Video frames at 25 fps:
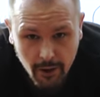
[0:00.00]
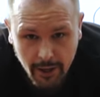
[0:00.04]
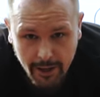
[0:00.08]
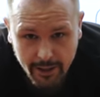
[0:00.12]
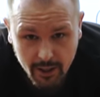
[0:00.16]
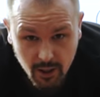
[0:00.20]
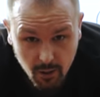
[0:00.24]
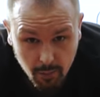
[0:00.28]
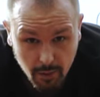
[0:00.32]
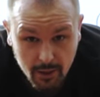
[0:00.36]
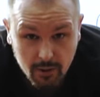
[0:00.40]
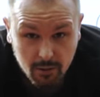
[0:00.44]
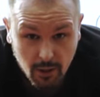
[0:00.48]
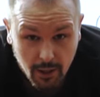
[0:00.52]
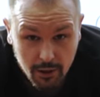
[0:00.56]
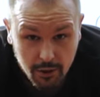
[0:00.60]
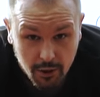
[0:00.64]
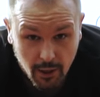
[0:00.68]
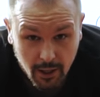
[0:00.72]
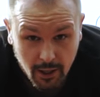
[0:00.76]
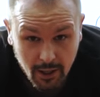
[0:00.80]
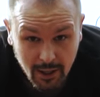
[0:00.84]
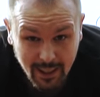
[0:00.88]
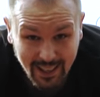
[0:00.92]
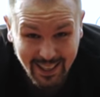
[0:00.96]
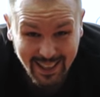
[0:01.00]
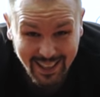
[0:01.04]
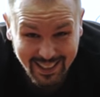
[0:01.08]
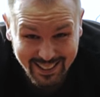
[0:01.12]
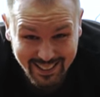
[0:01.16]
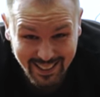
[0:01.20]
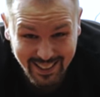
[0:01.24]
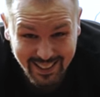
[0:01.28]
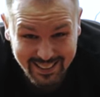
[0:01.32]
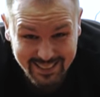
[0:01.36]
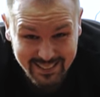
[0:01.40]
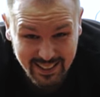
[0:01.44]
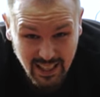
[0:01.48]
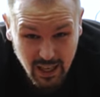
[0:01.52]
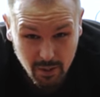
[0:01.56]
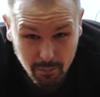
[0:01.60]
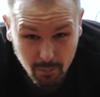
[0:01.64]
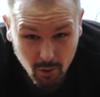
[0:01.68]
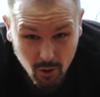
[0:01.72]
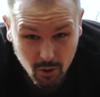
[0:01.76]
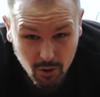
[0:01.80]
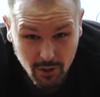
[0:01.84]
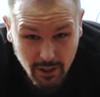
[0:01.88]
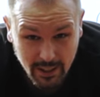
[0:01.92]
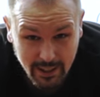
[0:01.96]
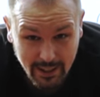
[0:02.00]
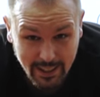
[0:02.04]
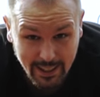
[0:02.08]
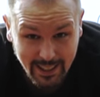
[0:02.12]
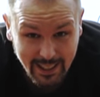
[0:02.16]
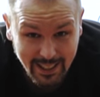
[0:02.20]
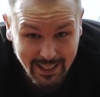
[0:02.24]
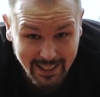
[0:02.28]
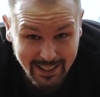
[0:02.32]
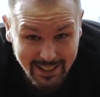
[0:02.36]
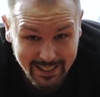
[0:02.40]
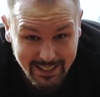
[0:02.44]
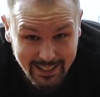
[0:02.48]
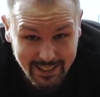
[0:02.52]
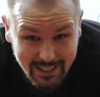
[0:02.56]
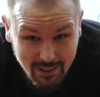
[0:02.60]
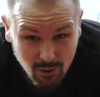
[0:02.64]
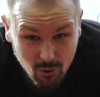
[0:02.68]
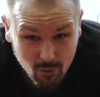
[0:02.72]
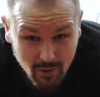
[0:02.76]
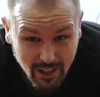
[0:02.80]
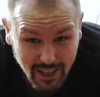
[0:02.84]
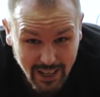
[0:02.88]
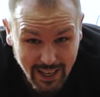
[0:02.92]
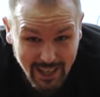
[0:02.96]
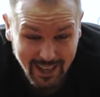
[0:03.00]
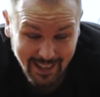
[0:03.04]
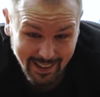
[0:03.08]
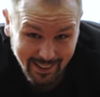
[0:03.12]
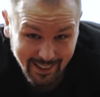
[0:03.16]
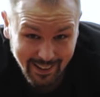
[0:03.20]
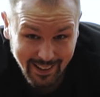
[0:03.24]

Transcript: okay, dobra, słuchajcie, teraz teleport. Uwaga!